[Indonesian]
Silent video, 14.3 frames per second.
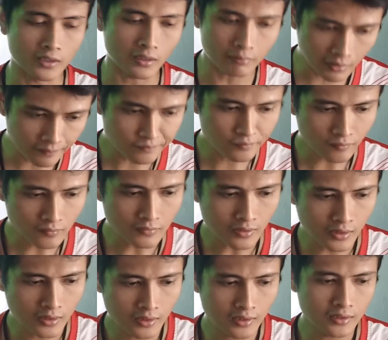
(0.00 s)
Tapi
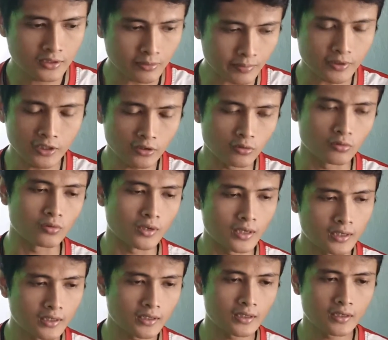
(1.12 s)
seperti itu,
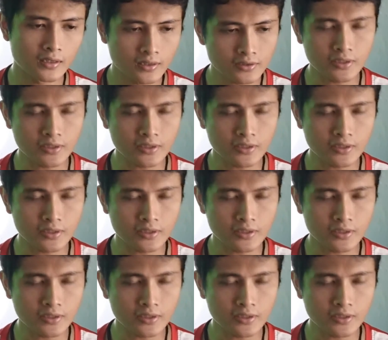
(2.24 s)
uh,